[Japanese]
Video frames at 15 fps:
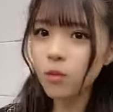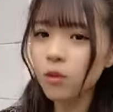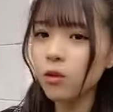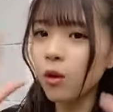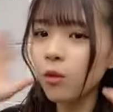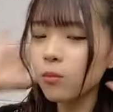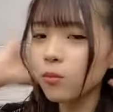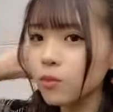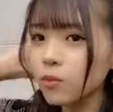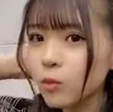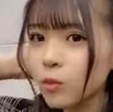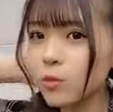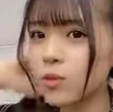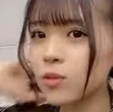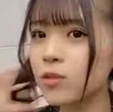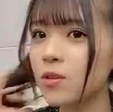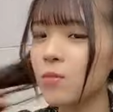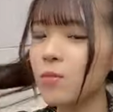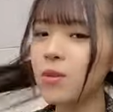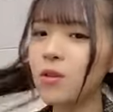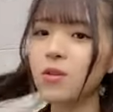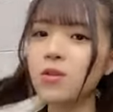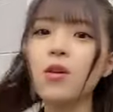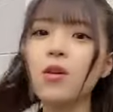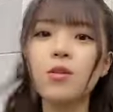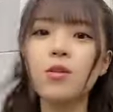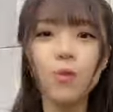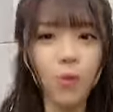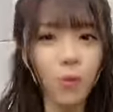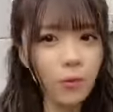あどうですか皆さん
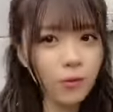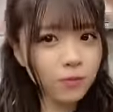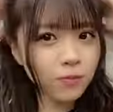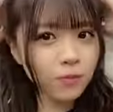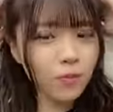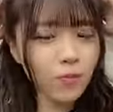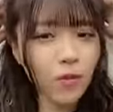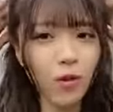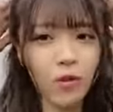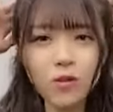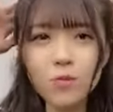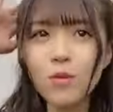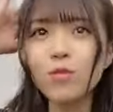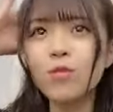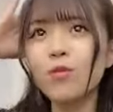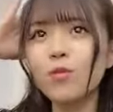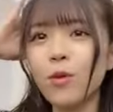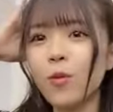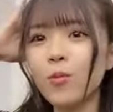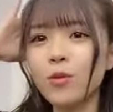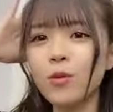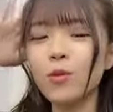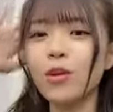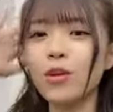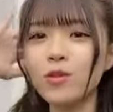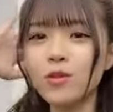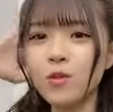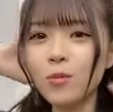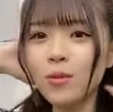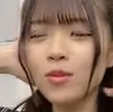今日初めての髪の毛
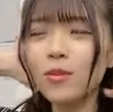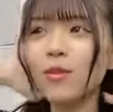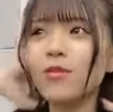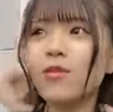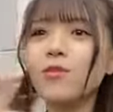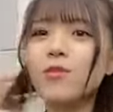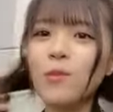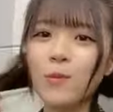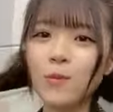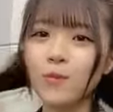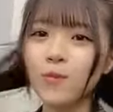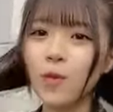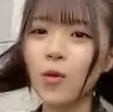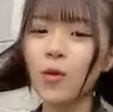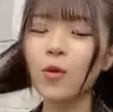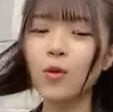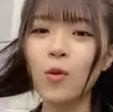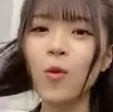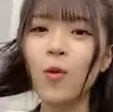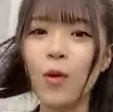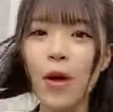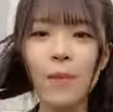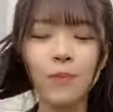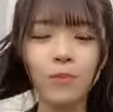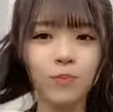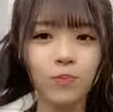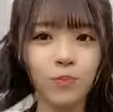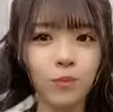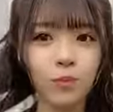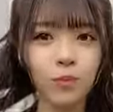してみたんです夜公演
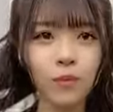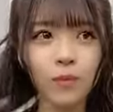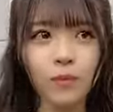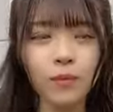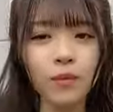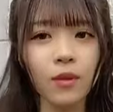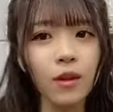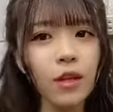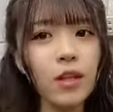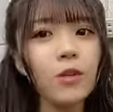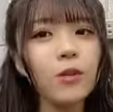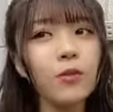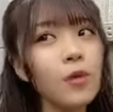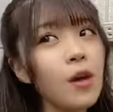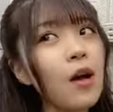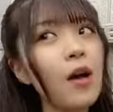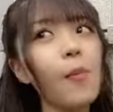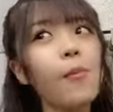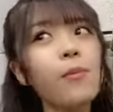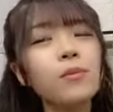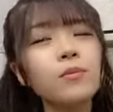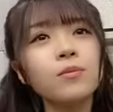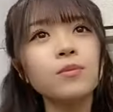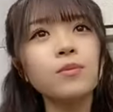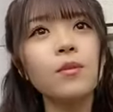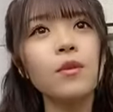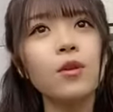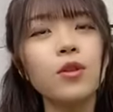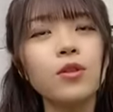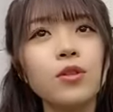昼は
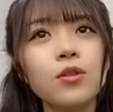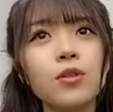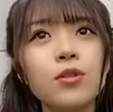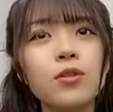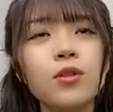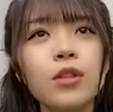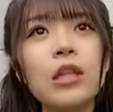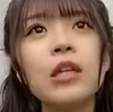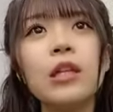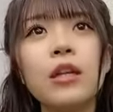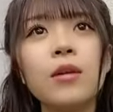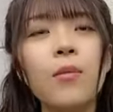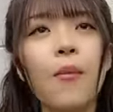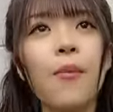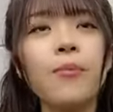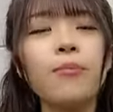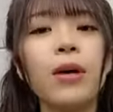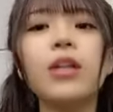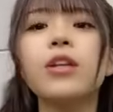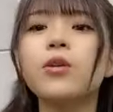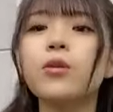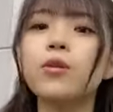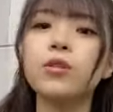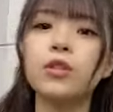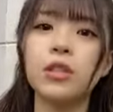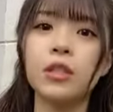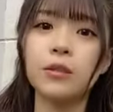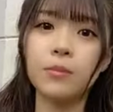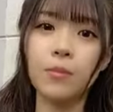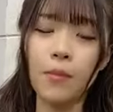普通に巻き下ろ
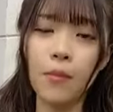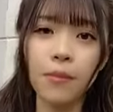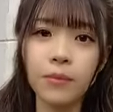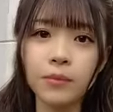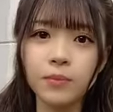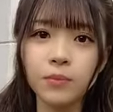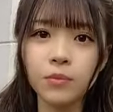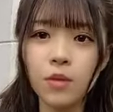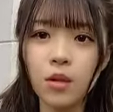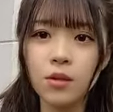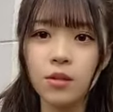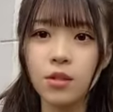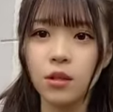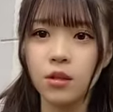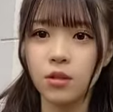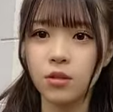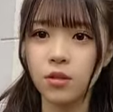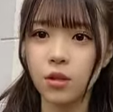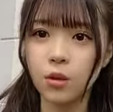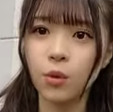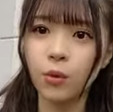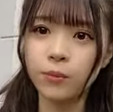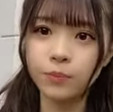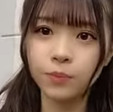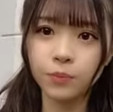ししたんですけど